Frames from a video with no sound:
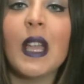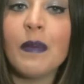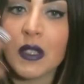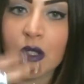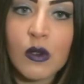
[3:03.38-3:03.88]
sia
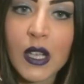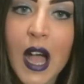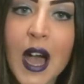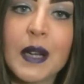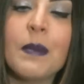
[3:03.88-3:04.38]
per
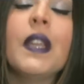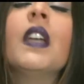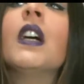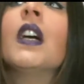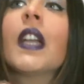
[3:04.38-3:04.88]

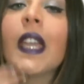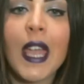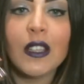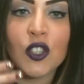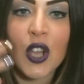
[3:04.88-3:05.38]
struccarmi
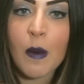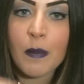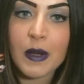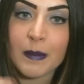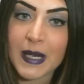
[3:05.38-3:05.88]
che
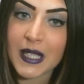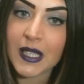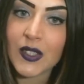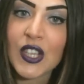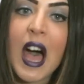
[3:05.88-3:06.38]
diciamo per
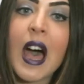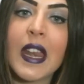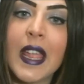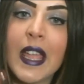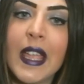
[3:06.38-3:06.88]

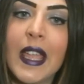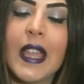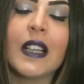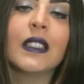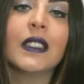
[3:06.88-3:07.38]
massaggiare
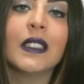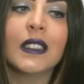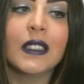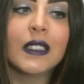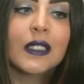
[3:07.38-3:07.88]
e
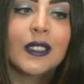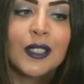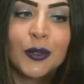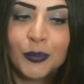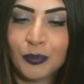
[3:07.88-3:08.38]

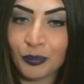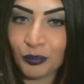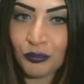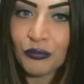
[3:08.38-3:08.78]
um,